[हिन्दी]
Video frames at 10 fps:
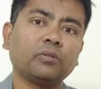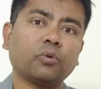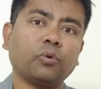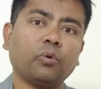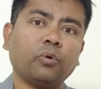
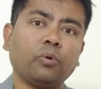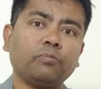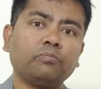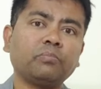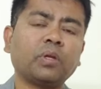तो
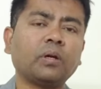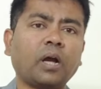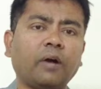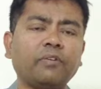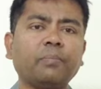
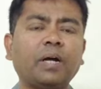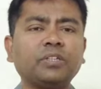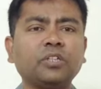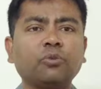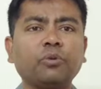काफ़ी
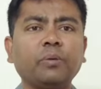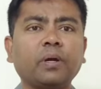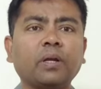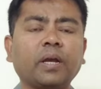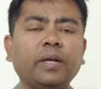बातचीत हुई
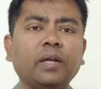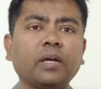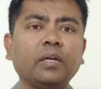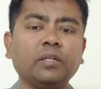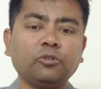मगर कहीं ना
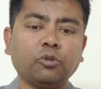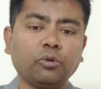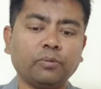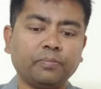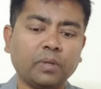कहीं जो
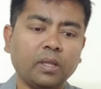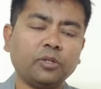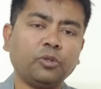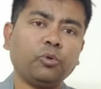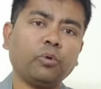
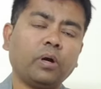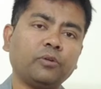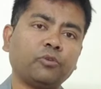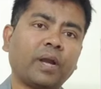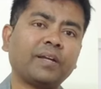
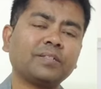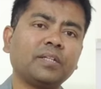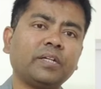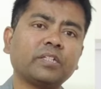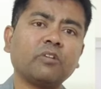यूनाइटेड
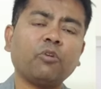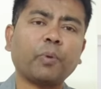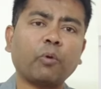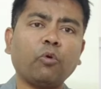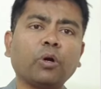स्टेट्स है वो
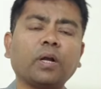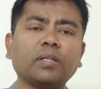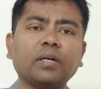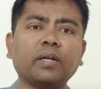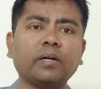प्रोवोक
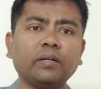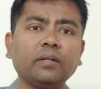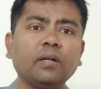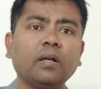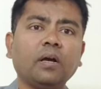करता
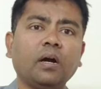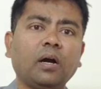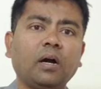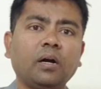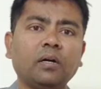
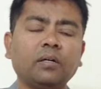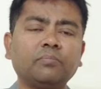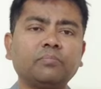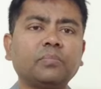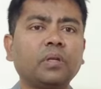
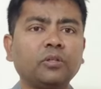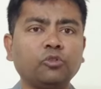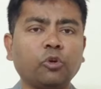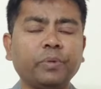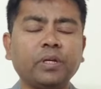रहा
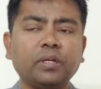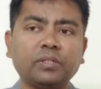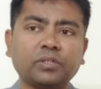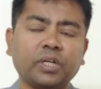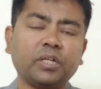जो भी
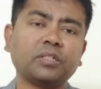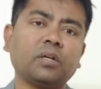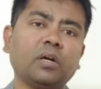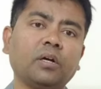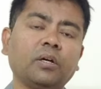स्टेट्स
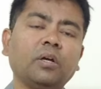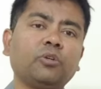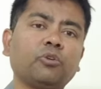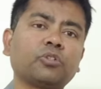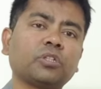
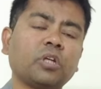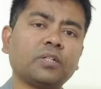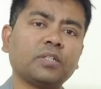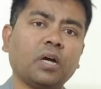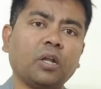
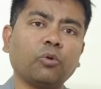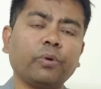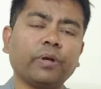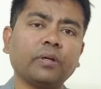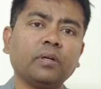यूएसएसआर से अलग
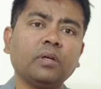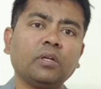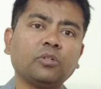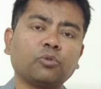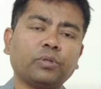हुए
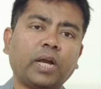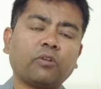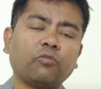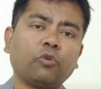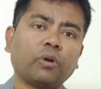सो so
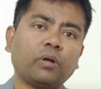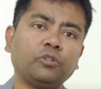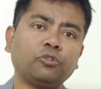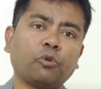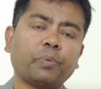दैट वो
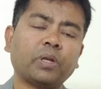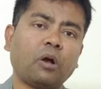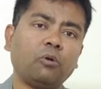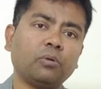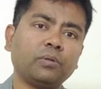यूरोपियन
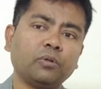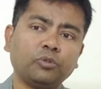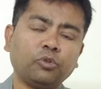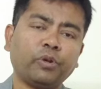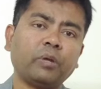नो
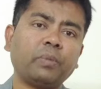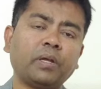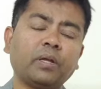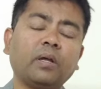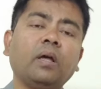यूनियन
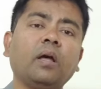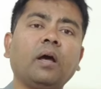में